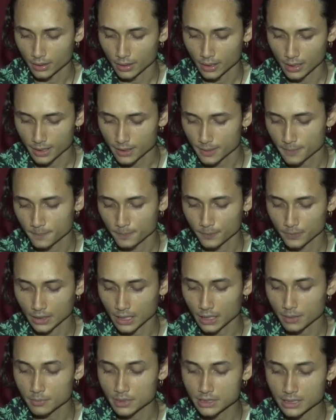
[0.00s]
ya
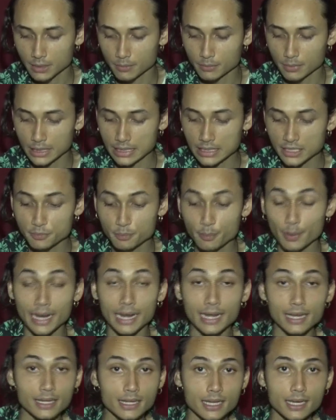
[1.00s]
ntar bisa beli
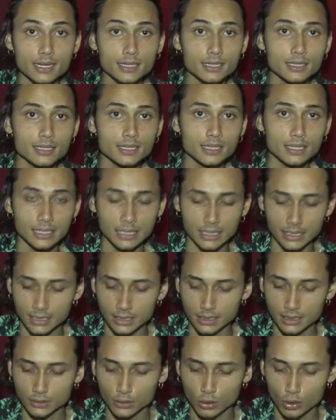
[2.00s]
spraynya
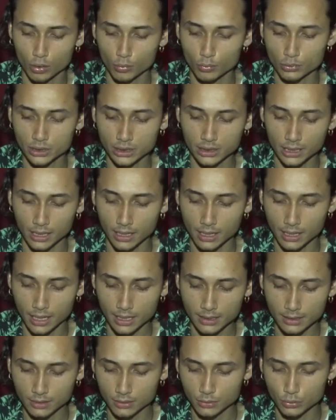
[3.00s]
di toko musik
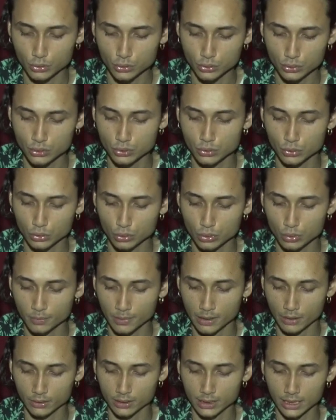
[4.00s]
terdekat khusus untuk
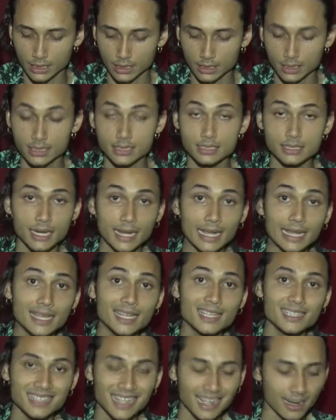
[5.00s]
perawatan string
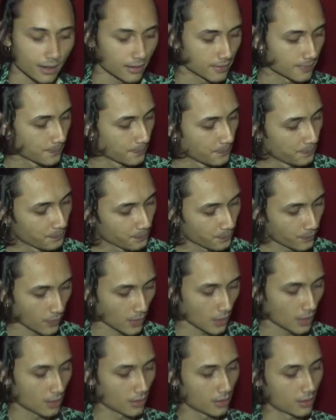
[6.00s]
gitar
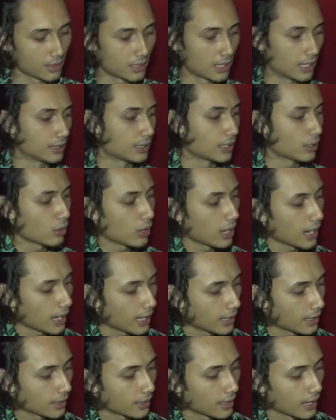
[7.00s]
nanti lo
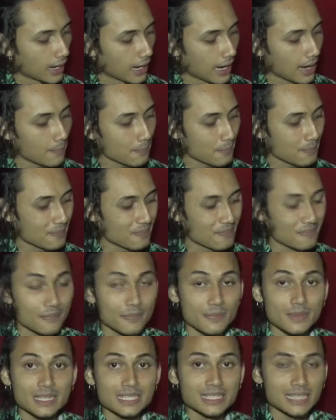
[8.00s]
akan lap
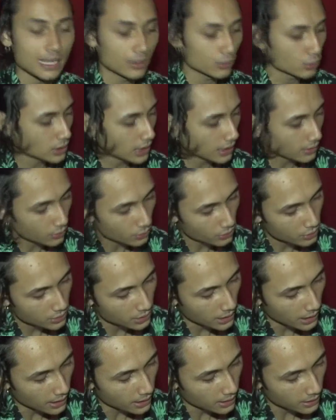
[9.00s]
satu-satu
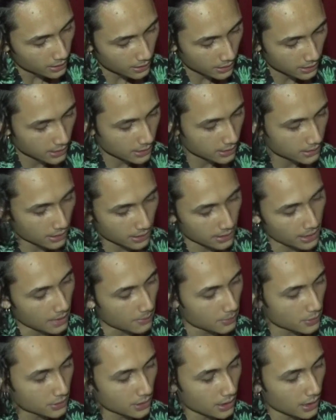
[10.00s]
string setiap
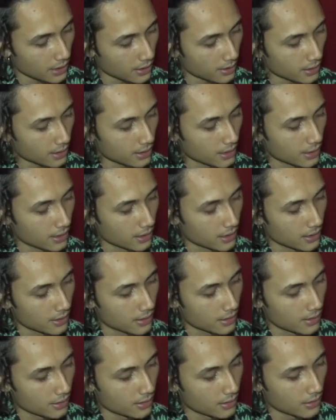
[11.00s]
string
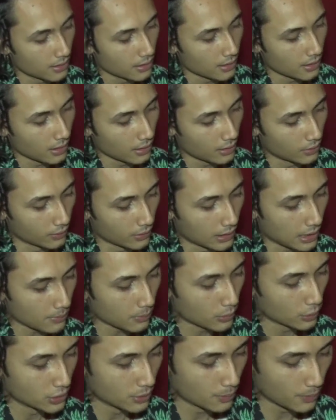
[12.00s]
lo
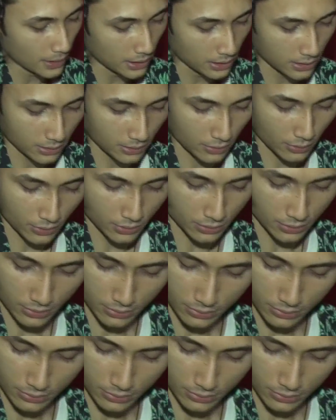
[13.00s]
lap lo jepit terus